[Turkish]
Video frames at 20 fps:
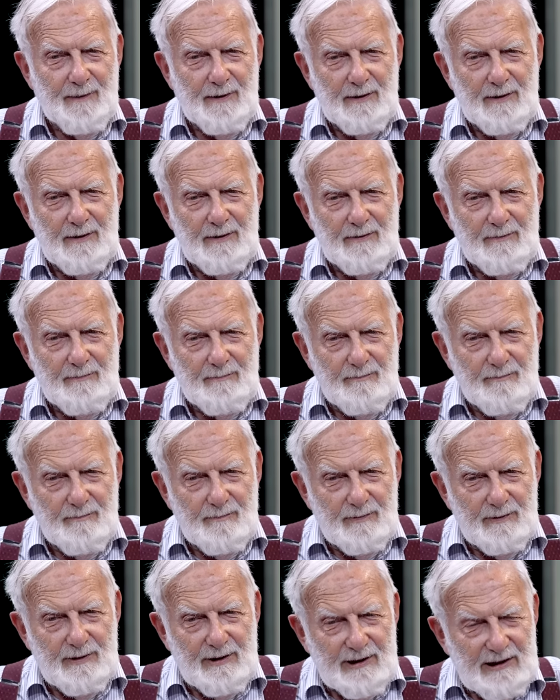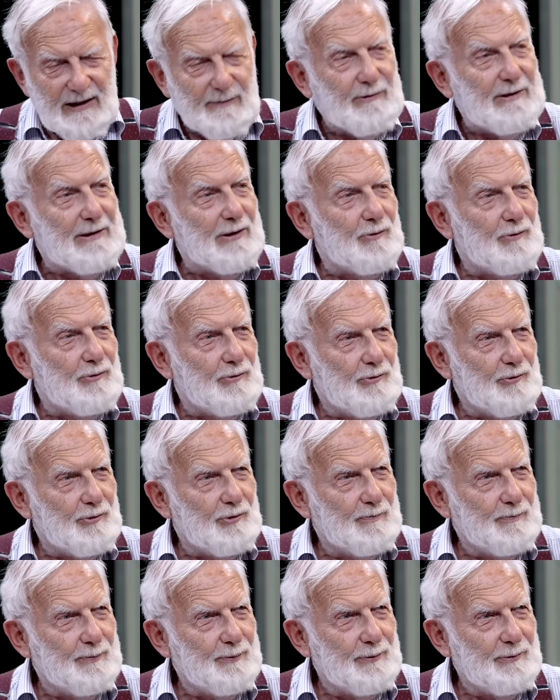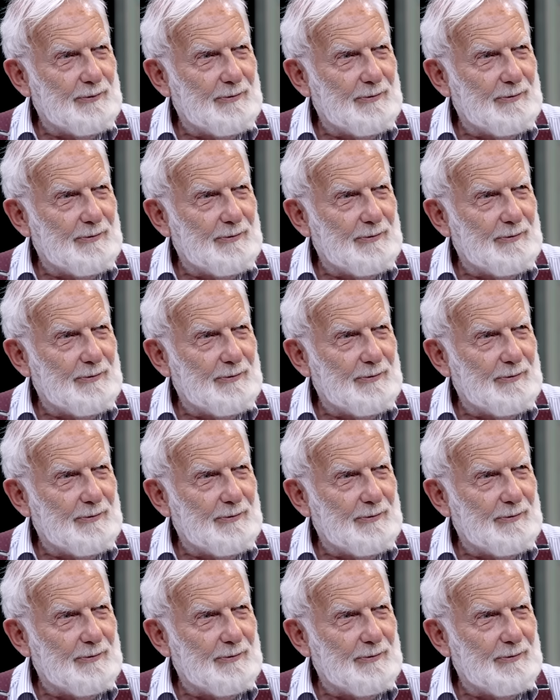e, kitabına uydurup